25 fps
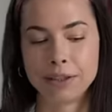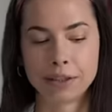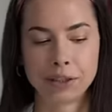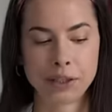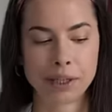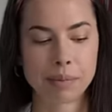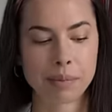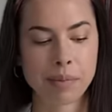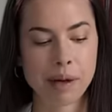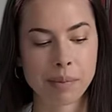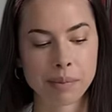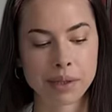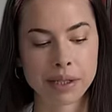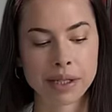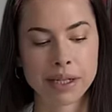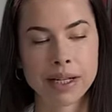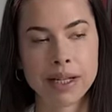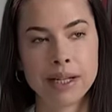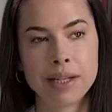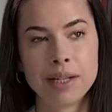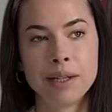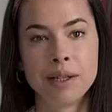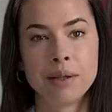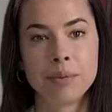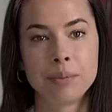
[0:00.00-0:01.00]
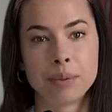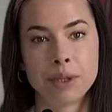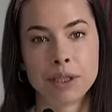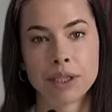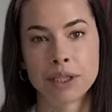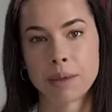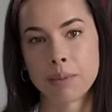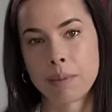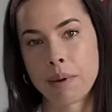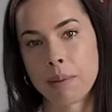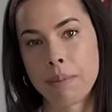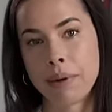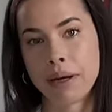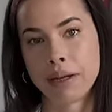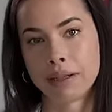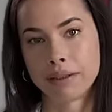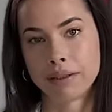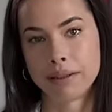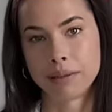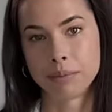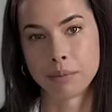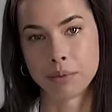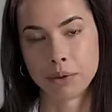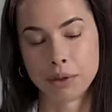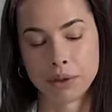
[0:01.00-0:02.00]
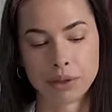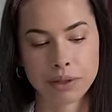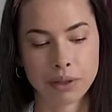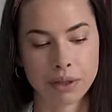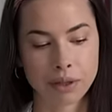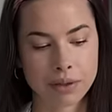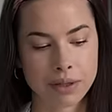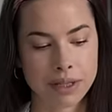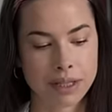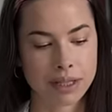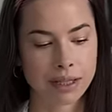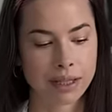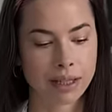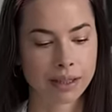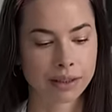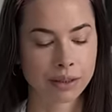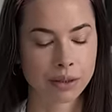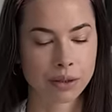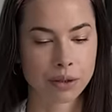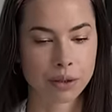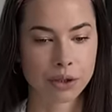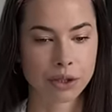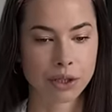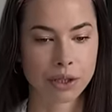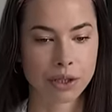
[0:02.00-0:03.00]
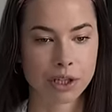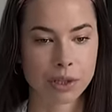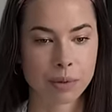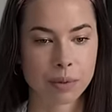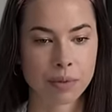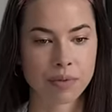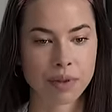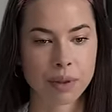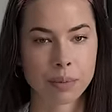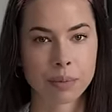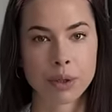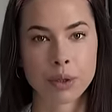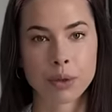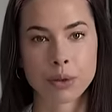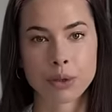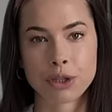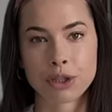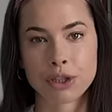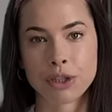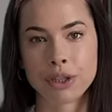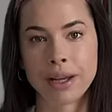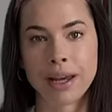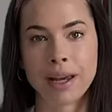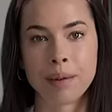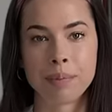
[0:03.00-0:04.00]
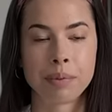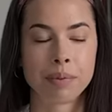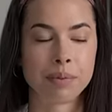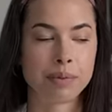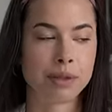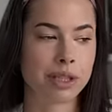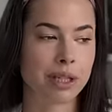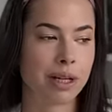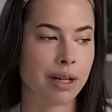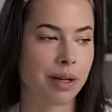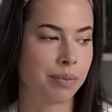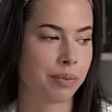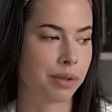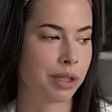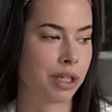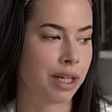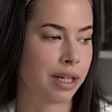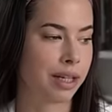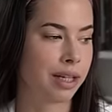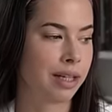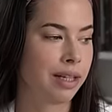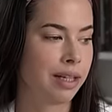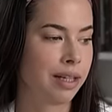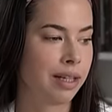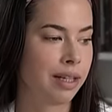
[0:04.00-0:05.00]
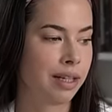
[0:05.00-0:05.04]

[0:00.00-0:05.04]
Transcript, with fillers: Dzisiaj mamy piżama party, moi drodzy, dlatego że rozmawiamy o śnie i pomyślałam, że